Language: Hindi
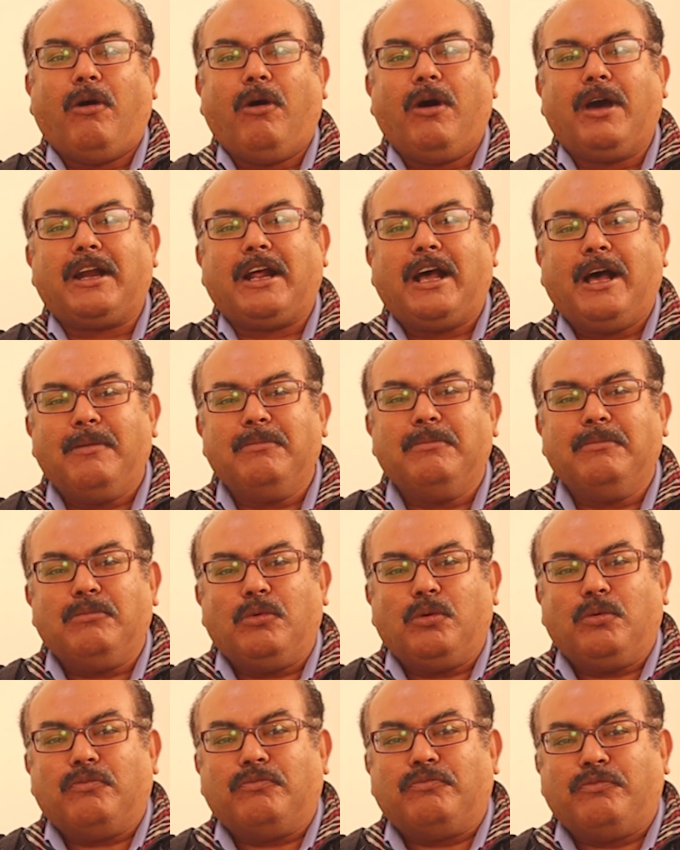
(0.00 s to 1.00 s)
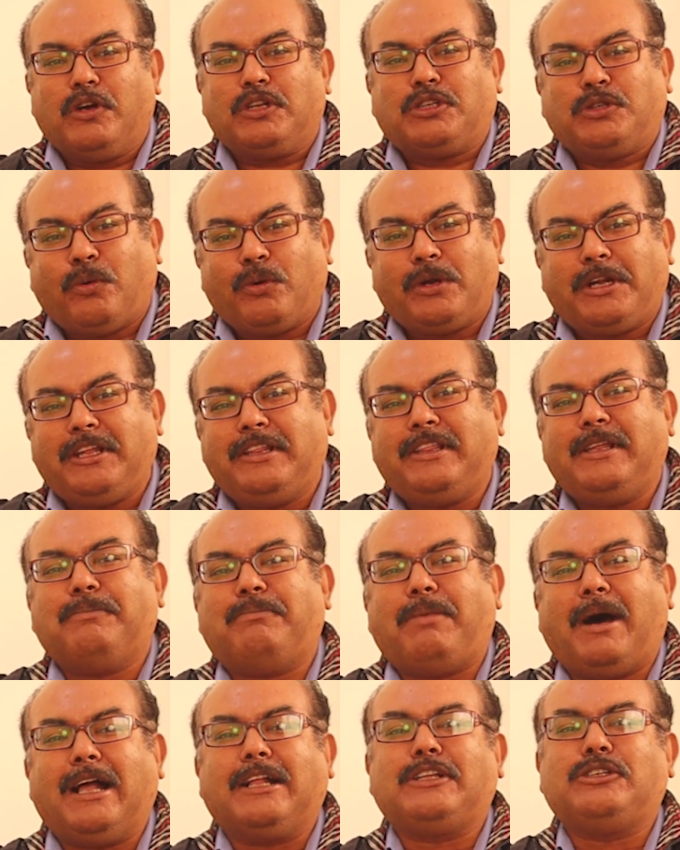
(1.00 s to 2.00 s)
और हम वो छोटी सी
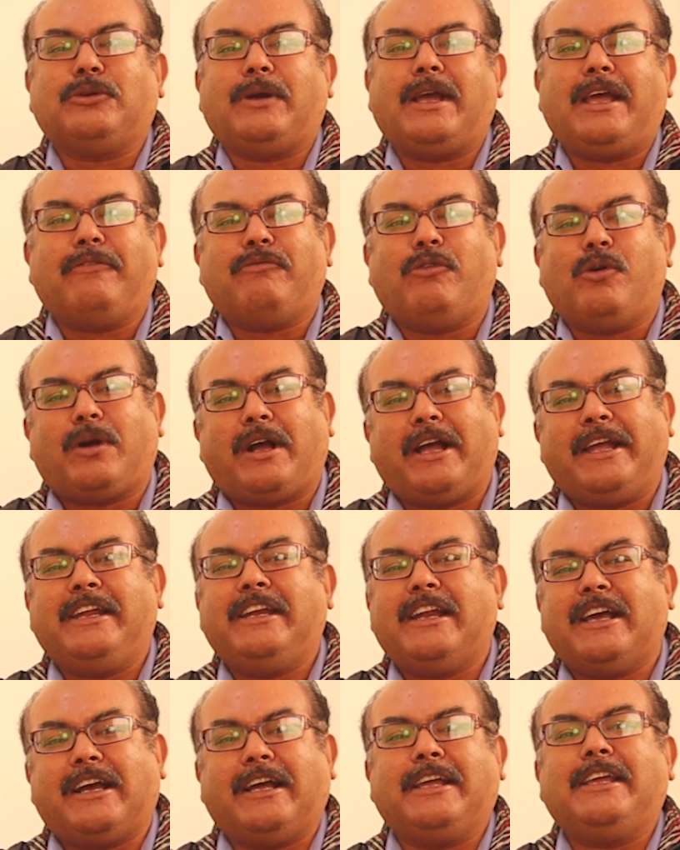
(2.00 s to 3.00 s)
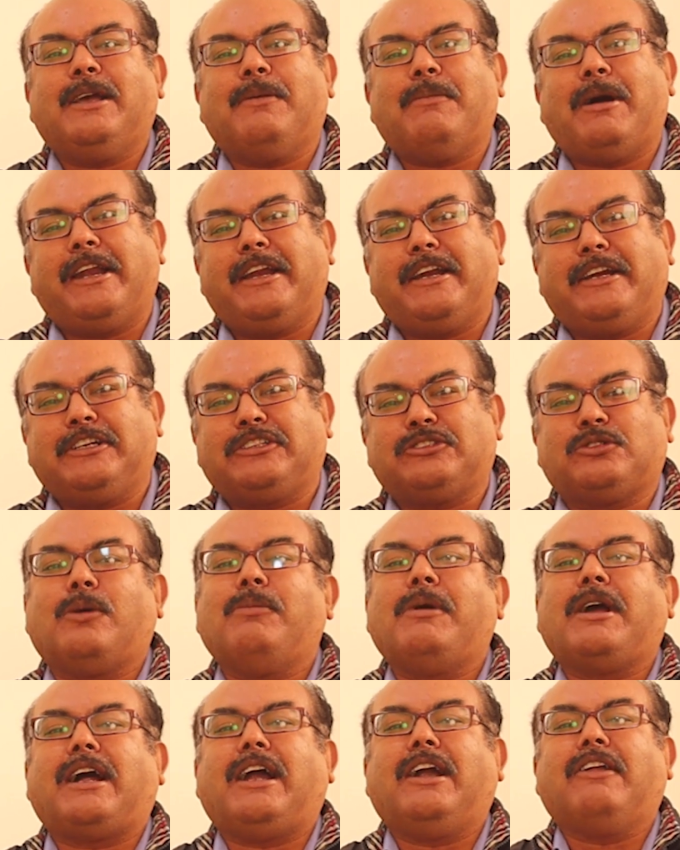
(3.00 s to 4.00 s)
बात जो है वो कहीं ना कहीं हमारे
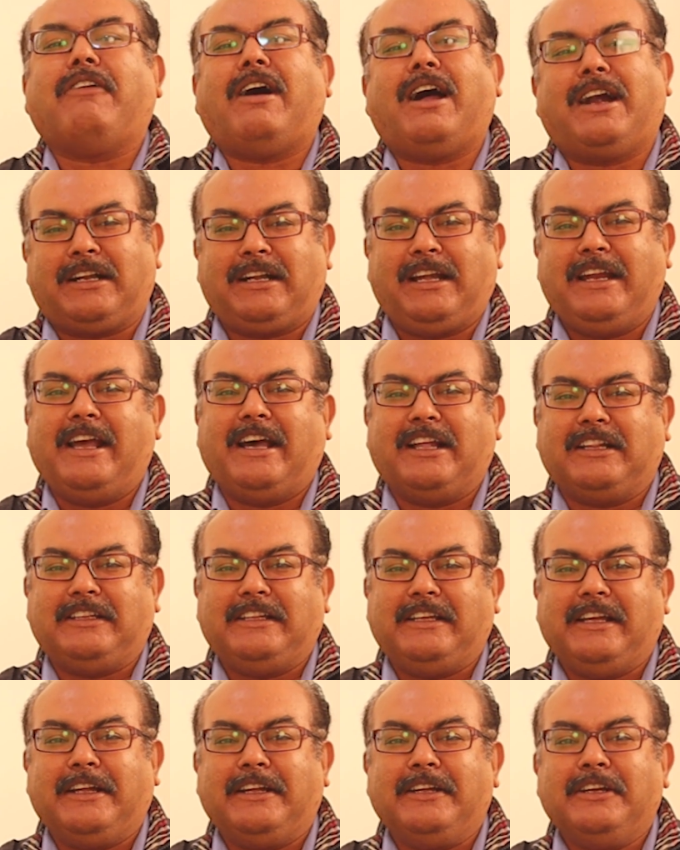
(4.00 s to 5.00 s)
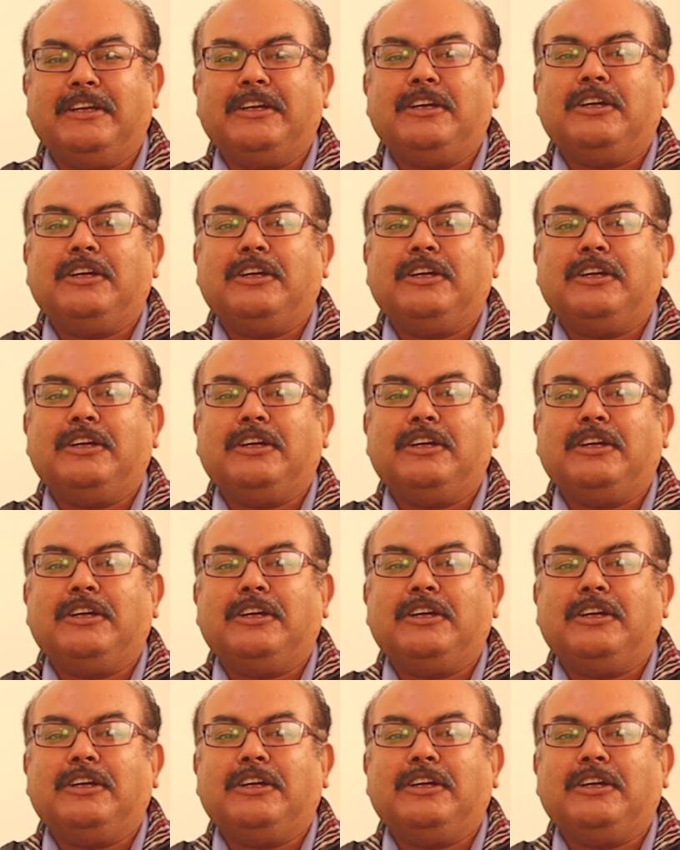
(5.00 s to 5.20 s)
रिश्तों में कड़वाहट ले आती है